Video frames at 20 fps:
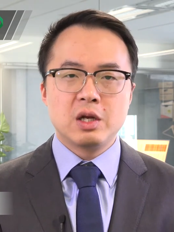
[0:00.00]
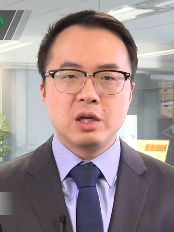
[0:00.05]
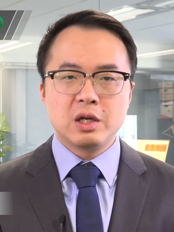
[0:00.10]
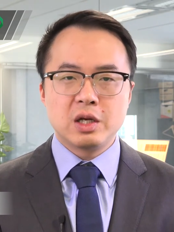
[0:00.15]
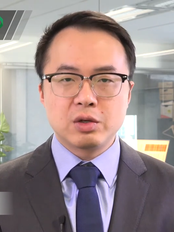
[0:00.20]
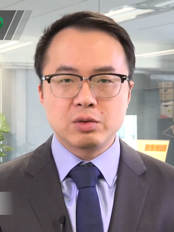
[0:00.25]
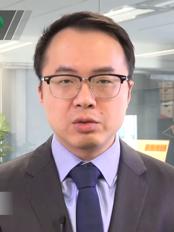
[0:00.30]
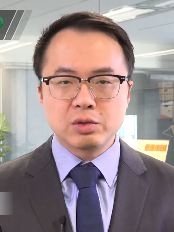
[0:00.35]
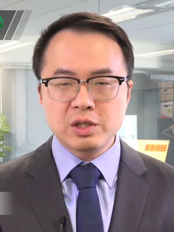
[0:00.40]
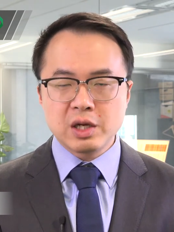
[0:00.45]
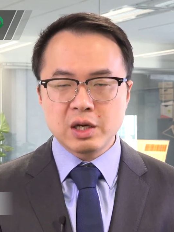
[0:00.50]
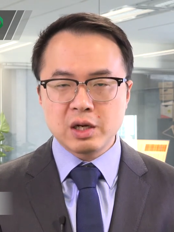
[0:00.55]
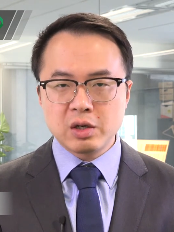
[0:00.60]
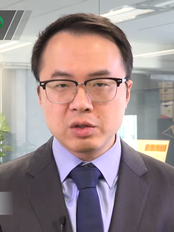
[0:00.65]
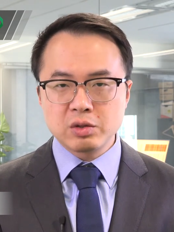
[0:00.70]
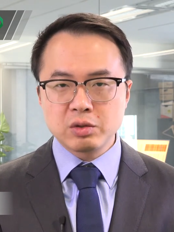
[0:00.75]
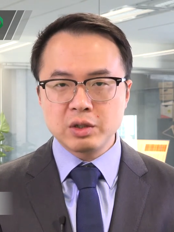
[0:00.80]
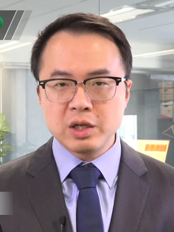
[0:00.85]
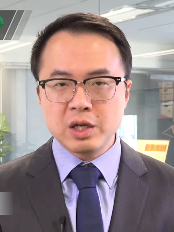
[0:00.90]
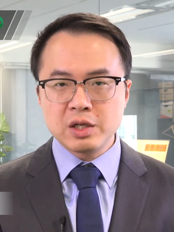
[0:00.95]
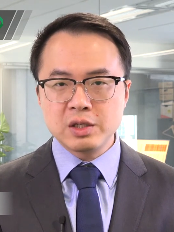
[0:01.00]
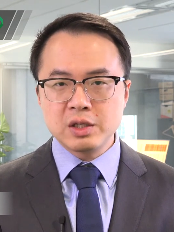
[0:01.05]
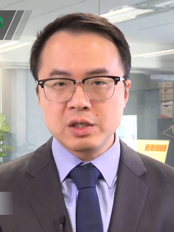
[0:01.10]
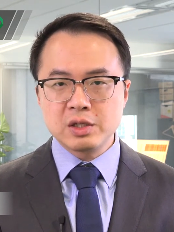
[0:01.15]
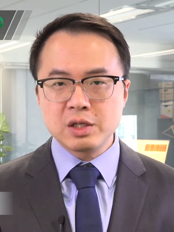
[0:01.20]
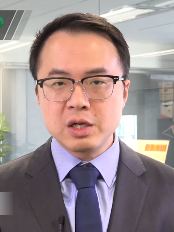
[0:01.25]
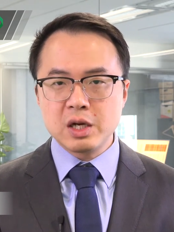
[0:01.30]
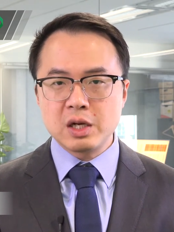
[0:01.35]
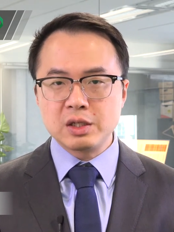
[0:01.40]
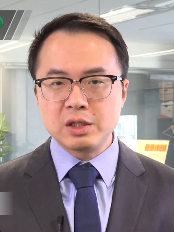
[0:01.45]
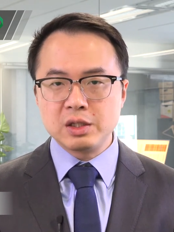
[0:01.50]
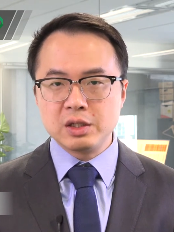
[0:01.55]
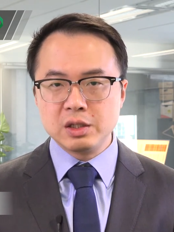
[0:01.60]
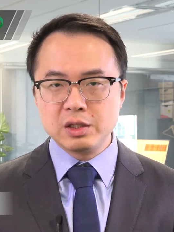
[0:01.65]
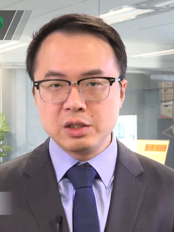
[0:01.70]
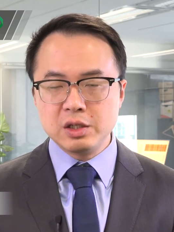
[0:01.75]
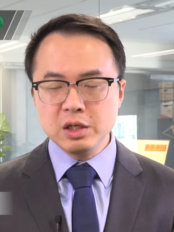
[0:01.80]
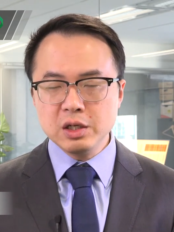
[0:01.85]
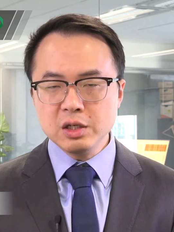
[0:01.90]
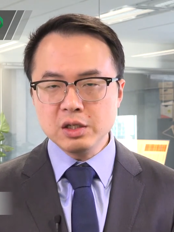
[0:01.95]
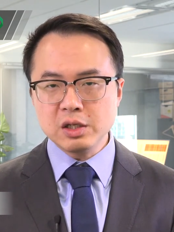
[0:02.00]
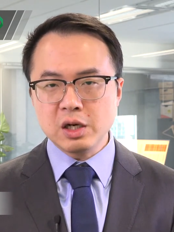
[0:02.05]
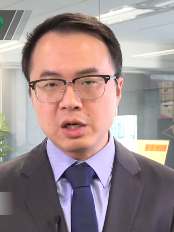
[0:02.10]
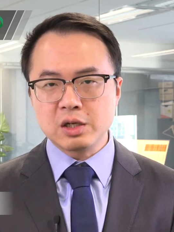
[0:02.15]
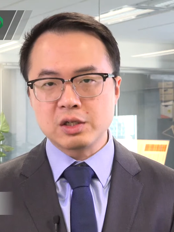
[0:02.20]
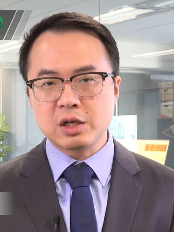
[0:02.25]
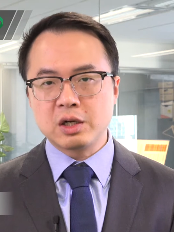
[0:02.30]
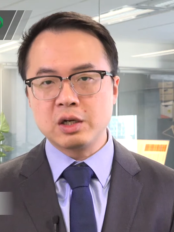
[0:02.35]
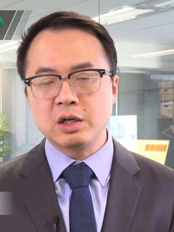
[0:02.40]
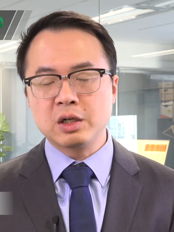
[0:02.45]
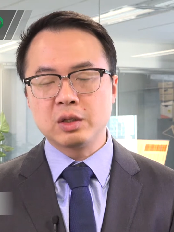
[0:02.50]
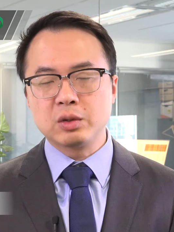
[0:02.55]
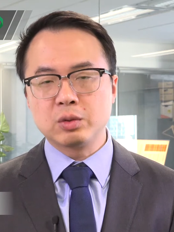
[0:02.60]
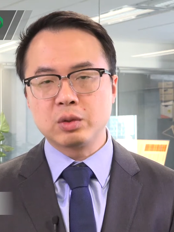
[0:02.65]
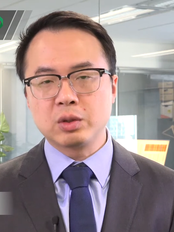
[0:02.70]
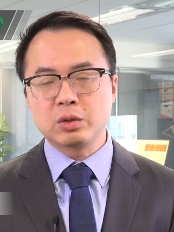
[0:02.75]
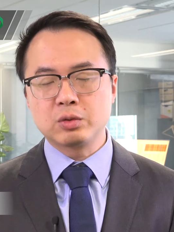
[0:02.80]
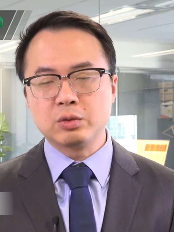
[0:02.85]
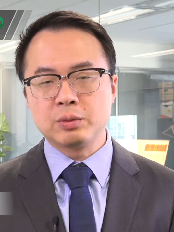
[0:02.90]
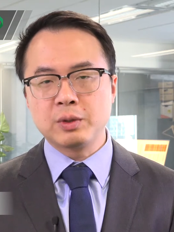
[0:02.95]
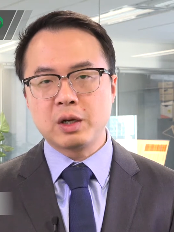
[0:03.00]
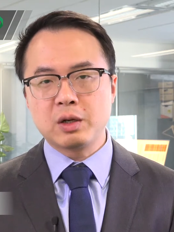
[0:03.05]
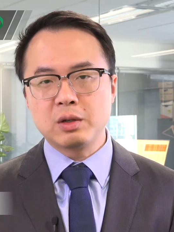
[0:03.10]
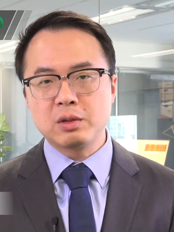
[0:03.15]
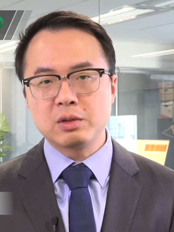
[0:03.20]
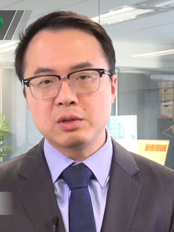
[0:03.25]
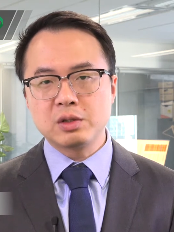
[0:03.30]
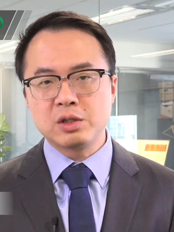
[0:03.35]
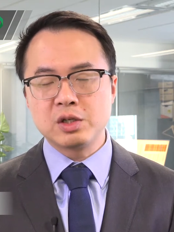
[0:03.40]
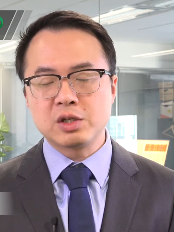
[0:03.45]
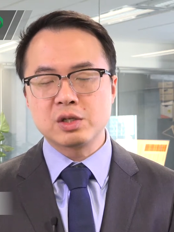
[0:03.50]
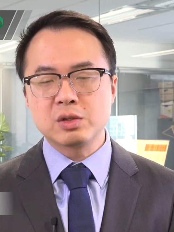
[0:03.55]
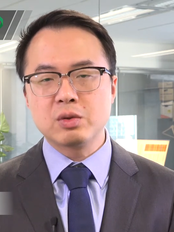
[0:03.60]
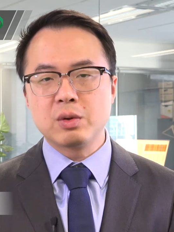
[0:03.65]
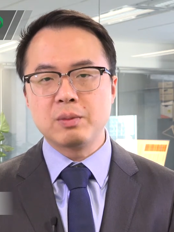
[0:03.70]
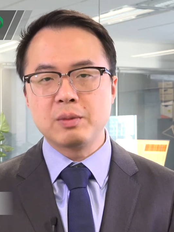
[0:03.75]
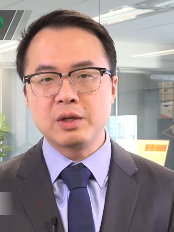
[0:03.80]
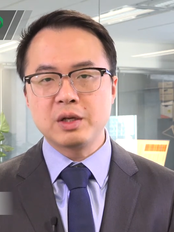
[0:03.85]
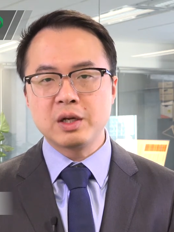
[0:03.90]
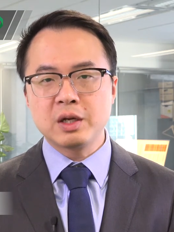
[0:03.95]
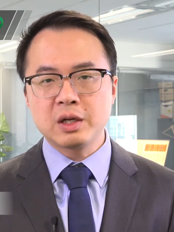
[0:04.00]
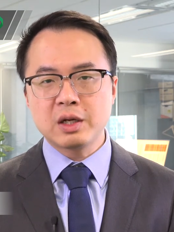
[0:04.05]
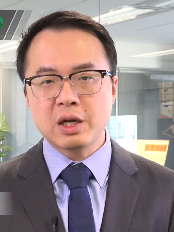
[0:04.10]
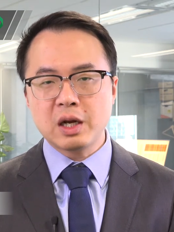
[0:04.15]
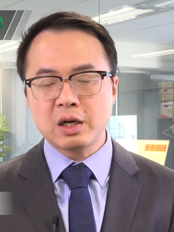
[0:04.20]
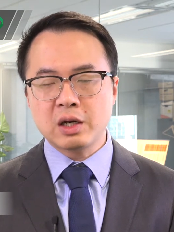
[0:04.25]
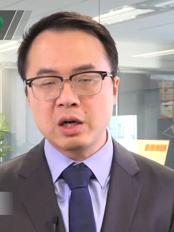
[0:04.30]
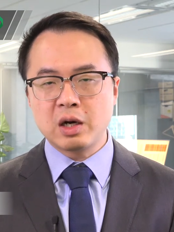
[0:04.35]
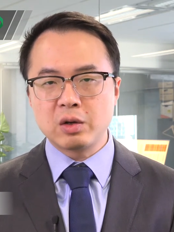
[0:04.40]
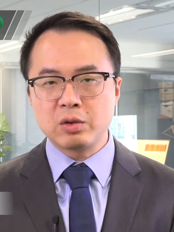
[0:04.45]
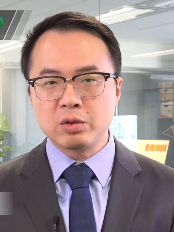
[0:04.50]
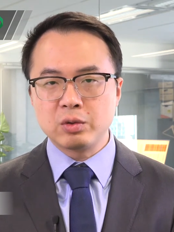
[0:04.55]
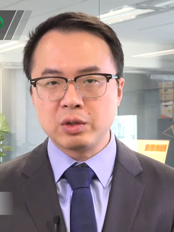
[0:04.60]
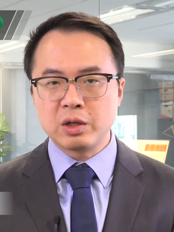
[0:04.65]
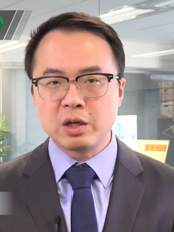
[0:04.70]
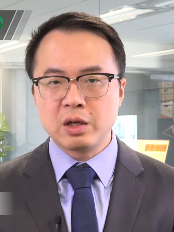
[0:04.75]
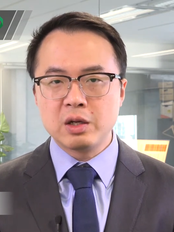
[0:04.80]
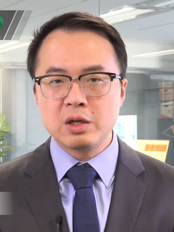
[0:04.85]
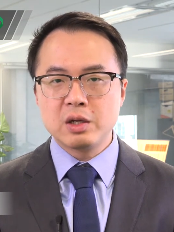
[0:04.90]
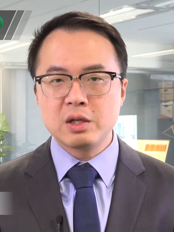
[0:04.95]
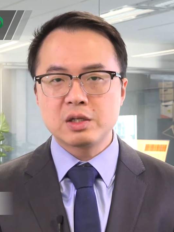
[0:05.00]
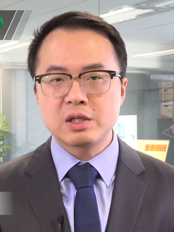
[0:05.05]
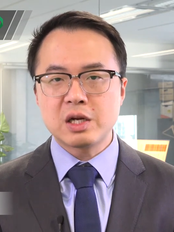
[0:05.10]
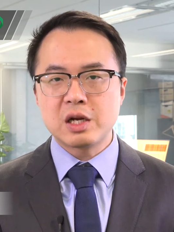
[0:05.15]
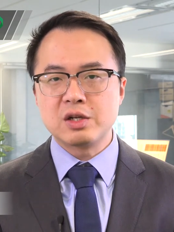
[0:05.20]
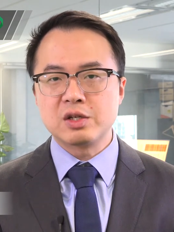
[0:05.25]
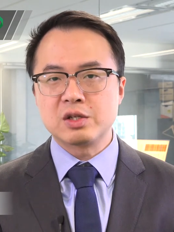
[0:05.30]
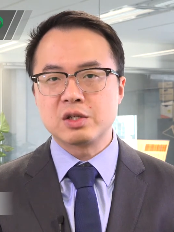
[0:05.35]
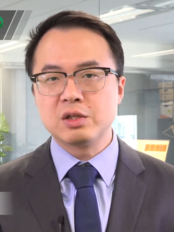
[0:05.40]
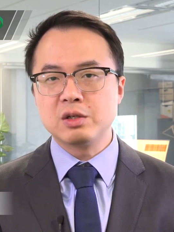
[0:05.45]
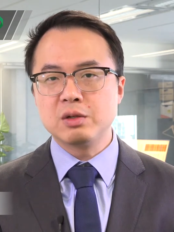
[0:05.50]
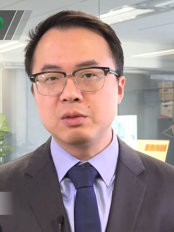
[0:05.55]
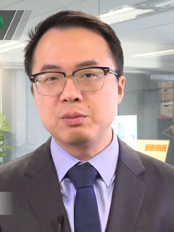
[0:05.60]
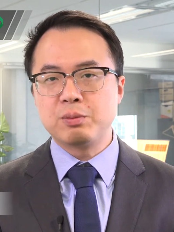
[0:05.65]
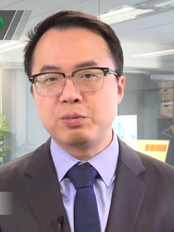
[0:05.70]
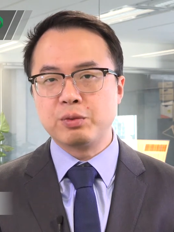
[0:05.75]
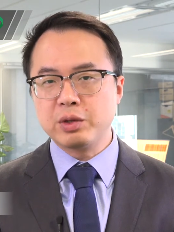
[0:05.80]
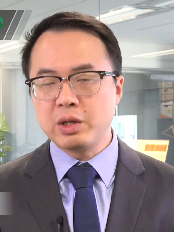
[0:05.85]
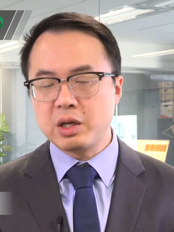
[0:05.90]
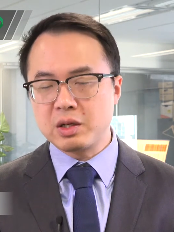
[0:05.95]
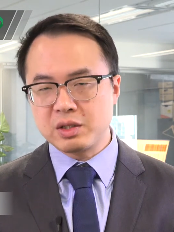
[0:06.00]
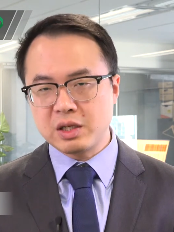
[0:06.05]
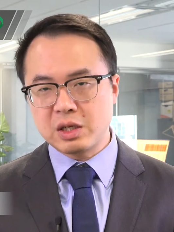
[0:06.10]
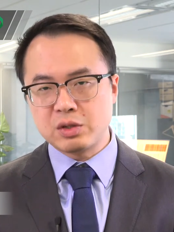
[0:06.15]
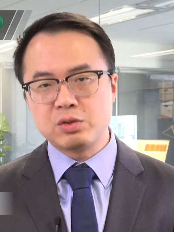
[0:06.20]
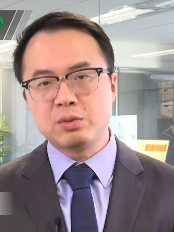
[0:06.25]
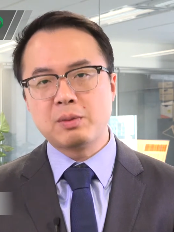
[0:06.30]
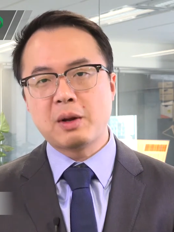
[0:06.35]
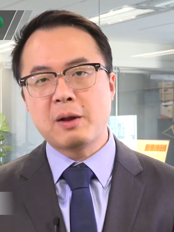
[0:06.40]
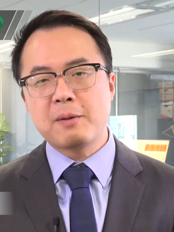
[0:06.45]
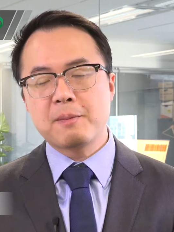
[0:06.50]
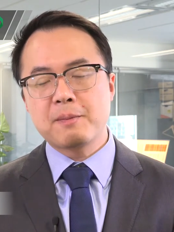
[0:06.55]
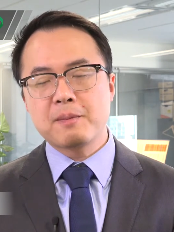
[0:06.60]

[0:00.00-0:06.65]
例如像澳洲电信这样已经上涨很多的股票，其实我们应该考虑呢，暂时不要再去买。